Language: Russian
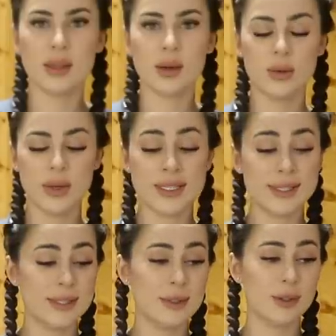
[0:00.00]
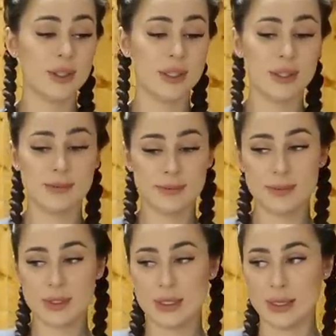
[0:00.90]
На кухне здесь тоже
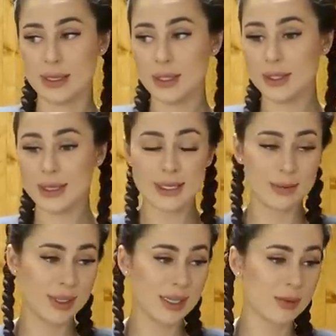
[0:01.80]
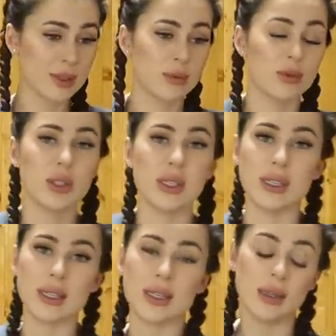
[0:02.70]
срач, скажем так, потому что
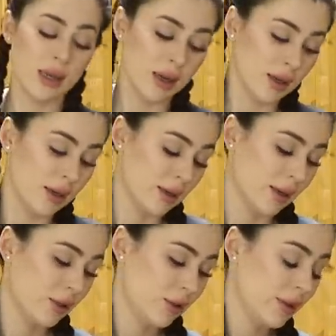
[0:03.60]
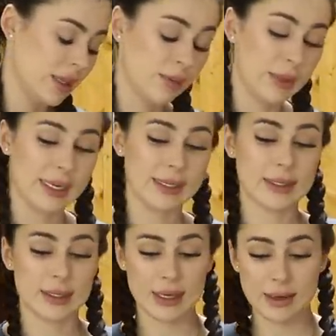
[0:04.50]
я а, готовила омлет
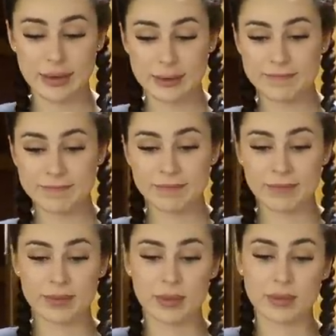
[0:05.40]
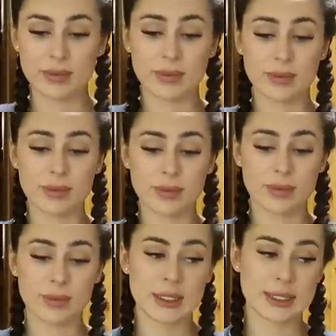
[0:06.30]
Славе
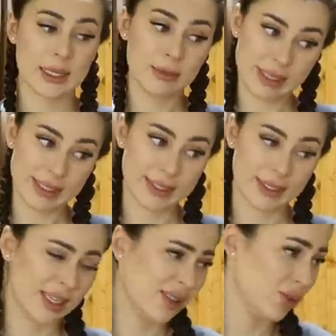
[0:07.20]
с колбаской. Я не